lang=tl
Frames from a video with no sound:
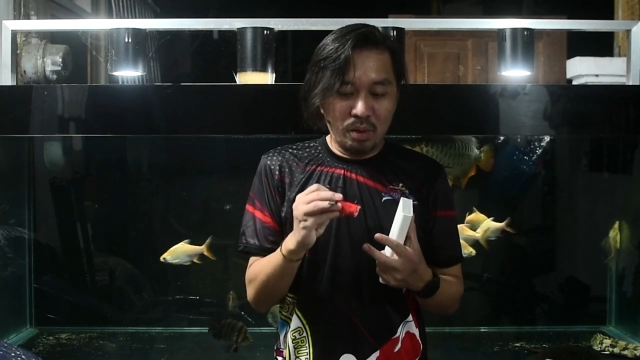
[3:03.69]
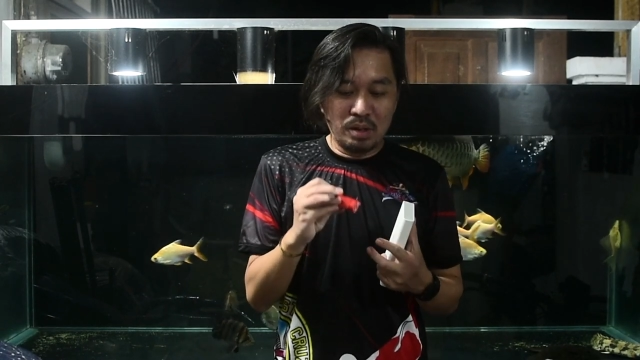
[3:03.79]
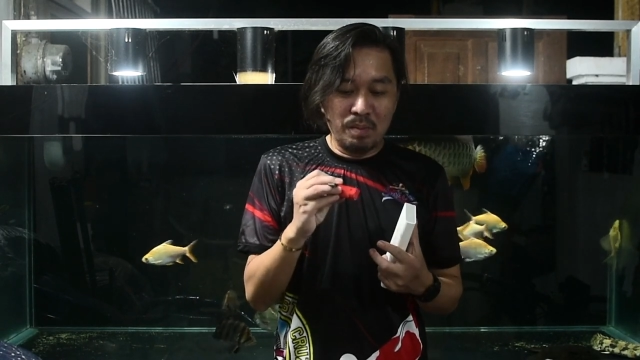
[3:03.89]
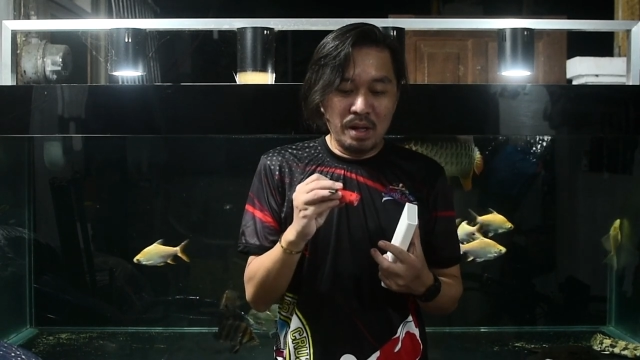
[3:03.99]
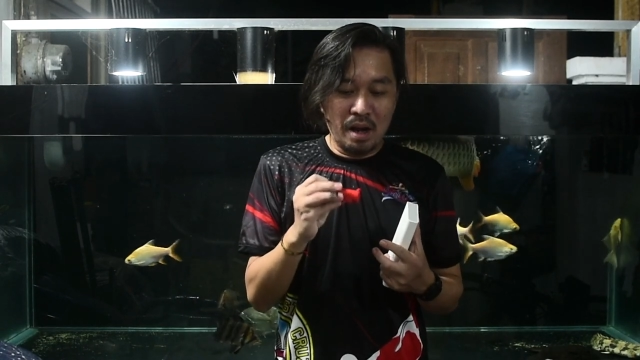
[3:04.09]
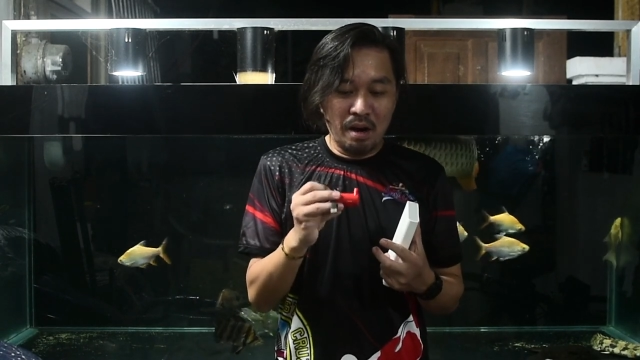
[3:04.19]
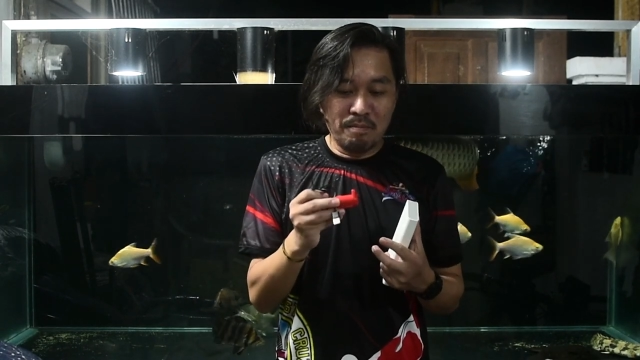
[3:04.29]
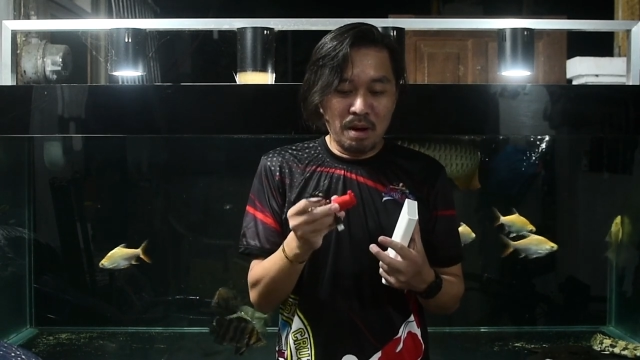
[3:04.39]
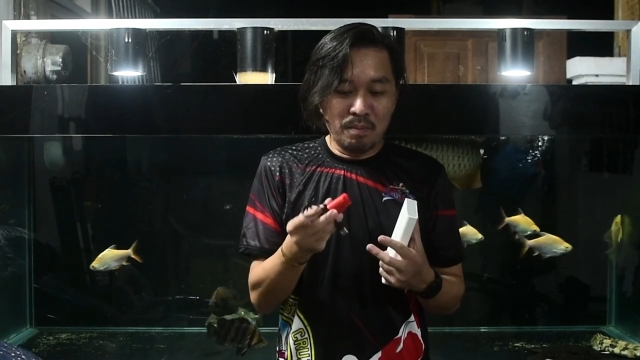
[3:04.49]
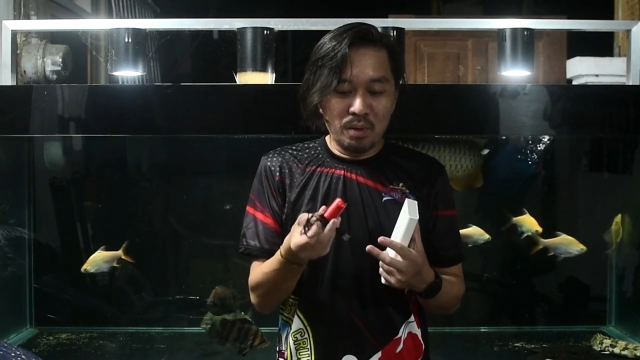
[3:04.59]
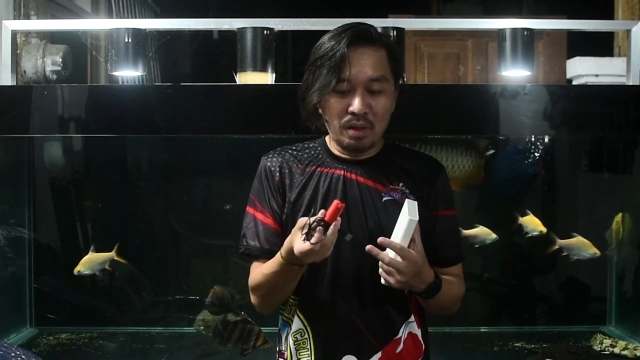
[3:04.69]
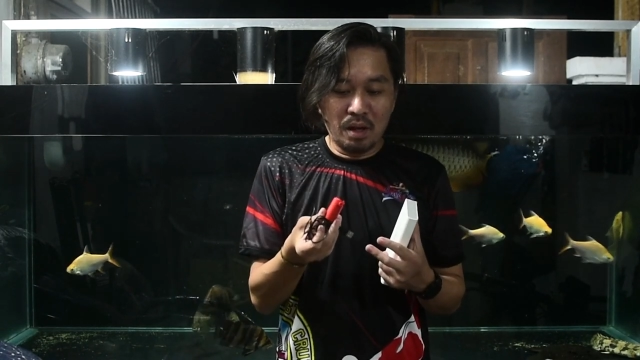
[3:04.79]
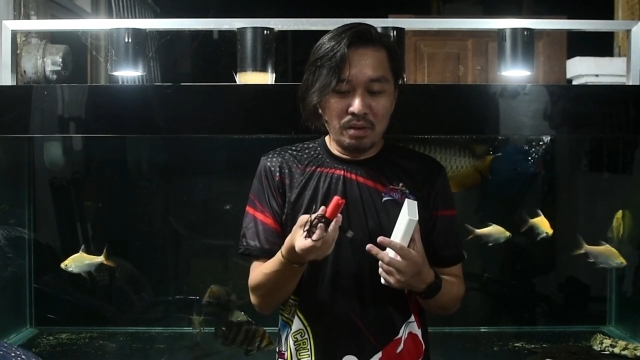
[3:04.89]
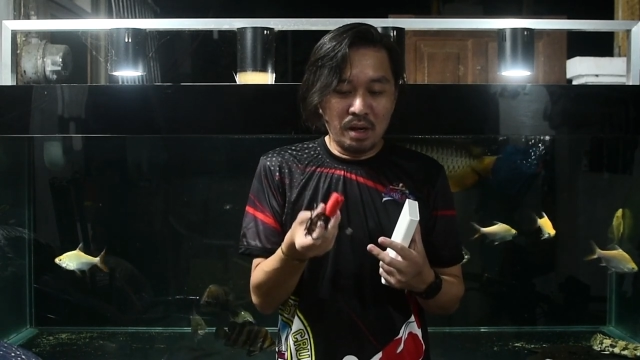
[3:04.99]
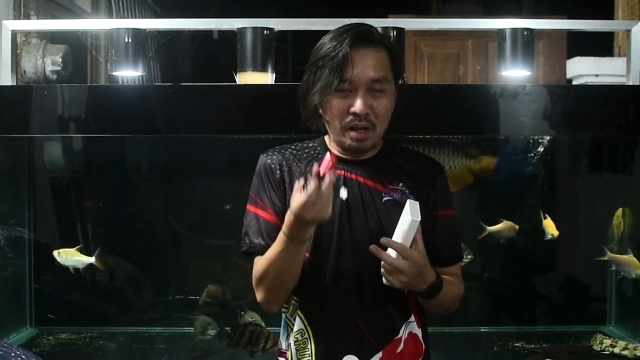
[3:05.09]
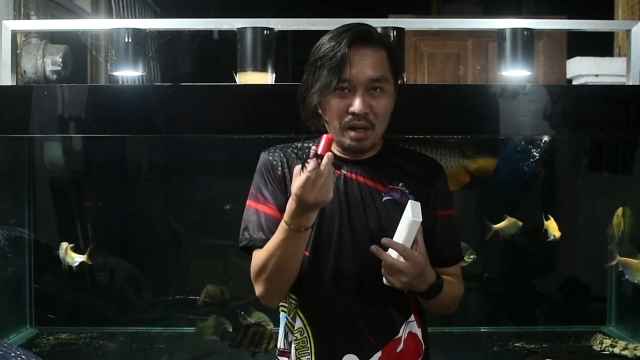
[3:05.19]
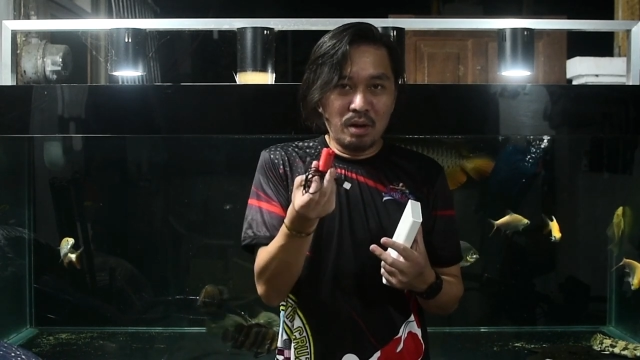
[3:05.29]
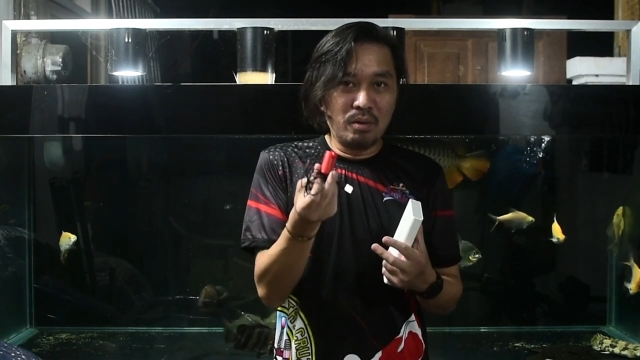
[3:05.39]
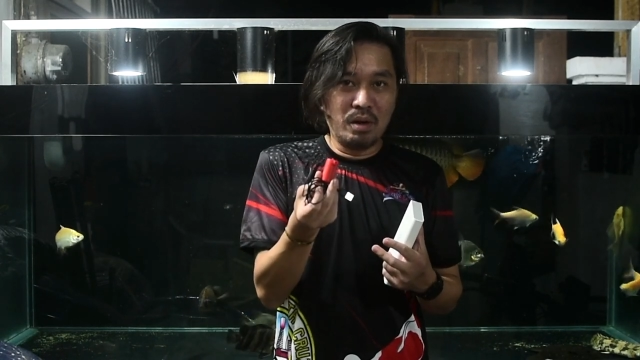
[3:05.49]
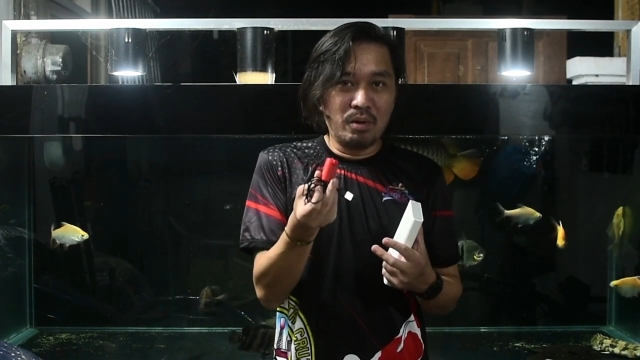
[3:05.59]
USB na air pump unta niya kani
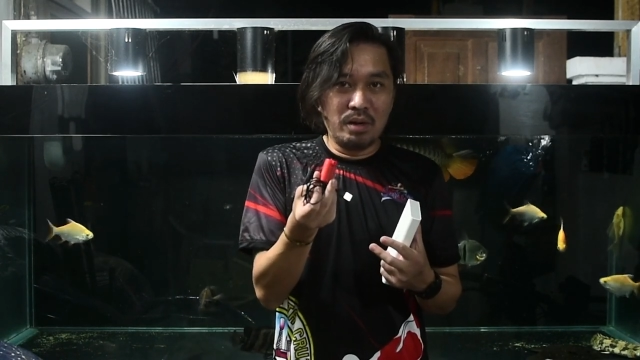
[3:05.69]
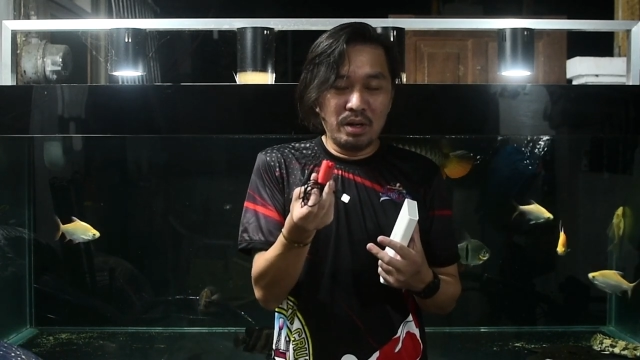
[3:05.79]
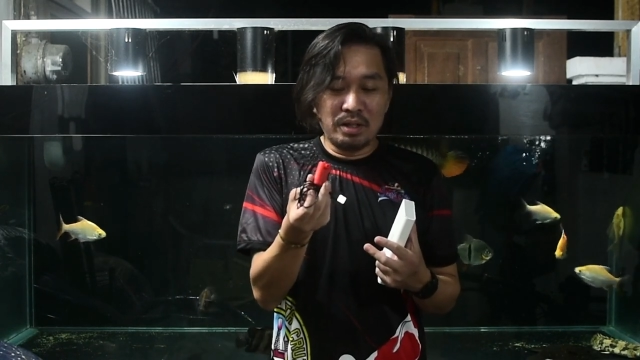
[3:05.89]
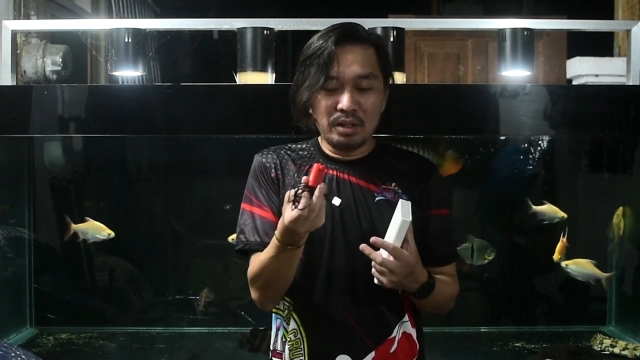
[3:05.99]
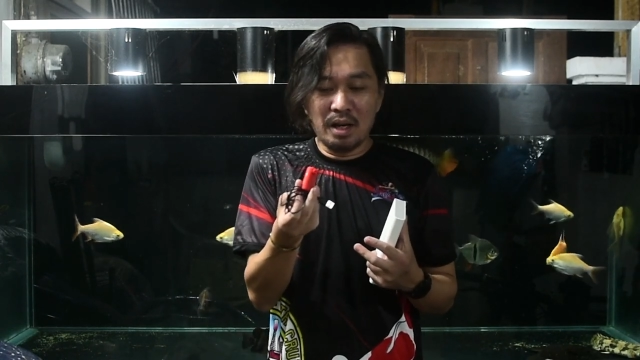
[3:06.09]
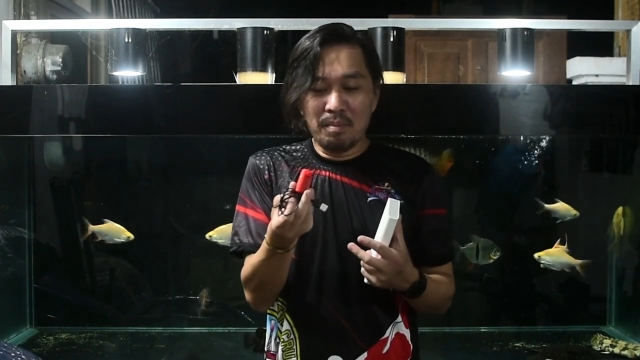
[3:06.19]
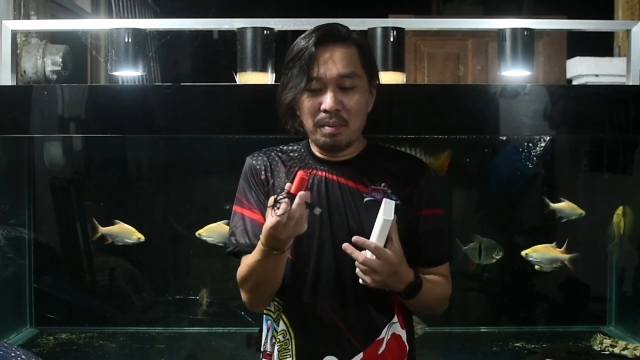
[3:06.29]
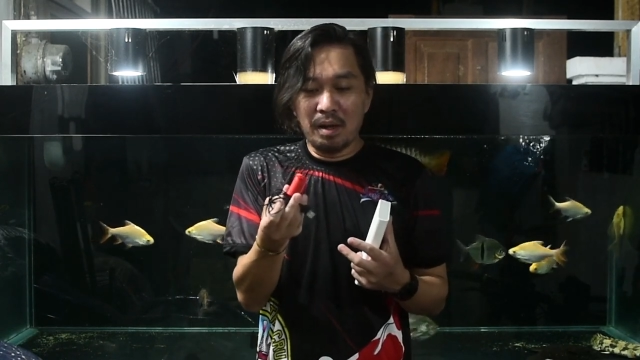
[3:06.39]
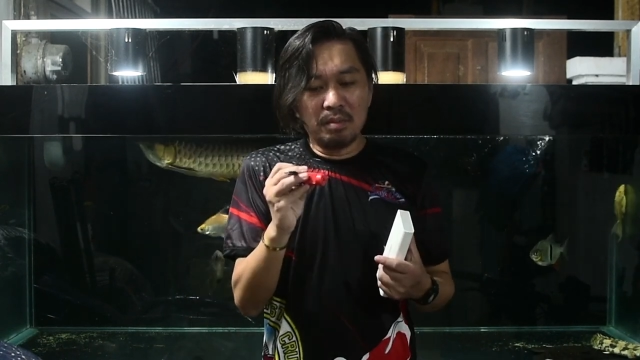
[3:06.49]
akong na-order sa Shopee.